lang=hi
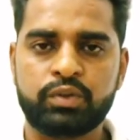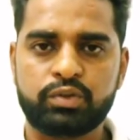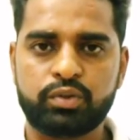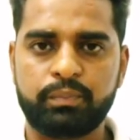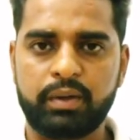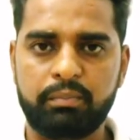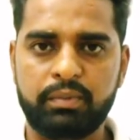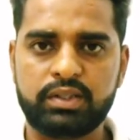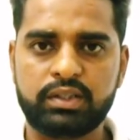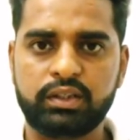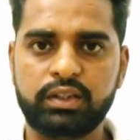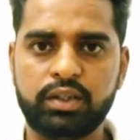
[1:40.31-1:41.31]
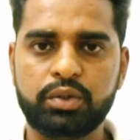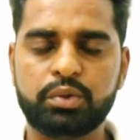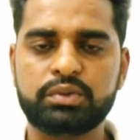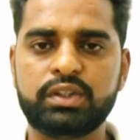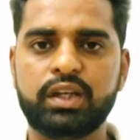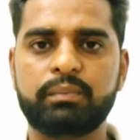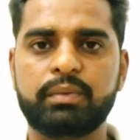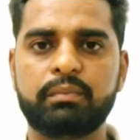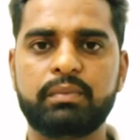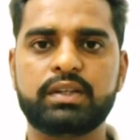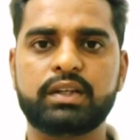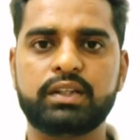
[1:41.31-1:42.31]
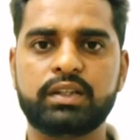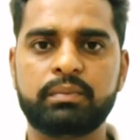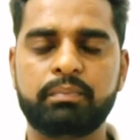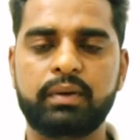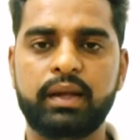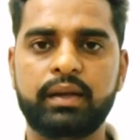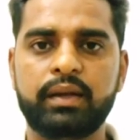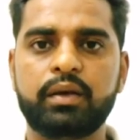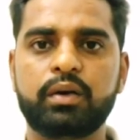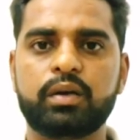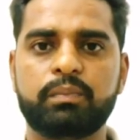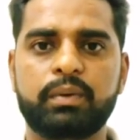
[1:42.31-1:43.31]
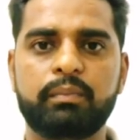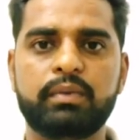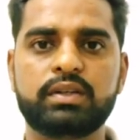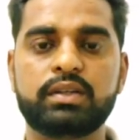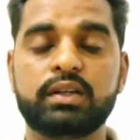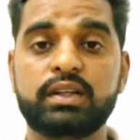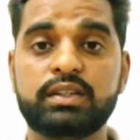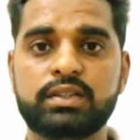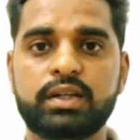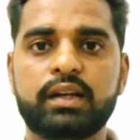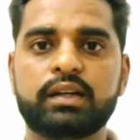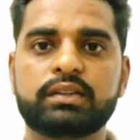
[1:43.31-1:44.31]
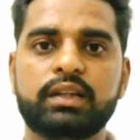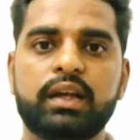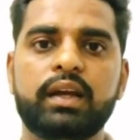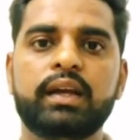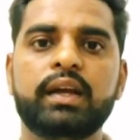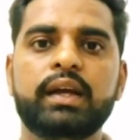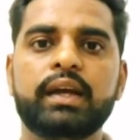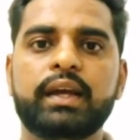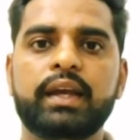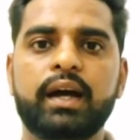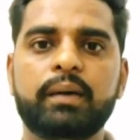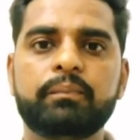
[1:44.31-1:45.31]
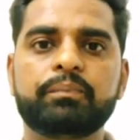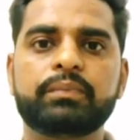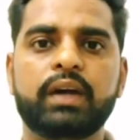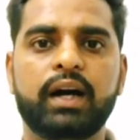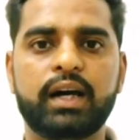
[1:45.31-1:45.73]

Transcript: तो so, परमेश्वर की ये योजना है परमेश्वर का ये प्लान है और परमेश्वर इच्छा रखता है कि हम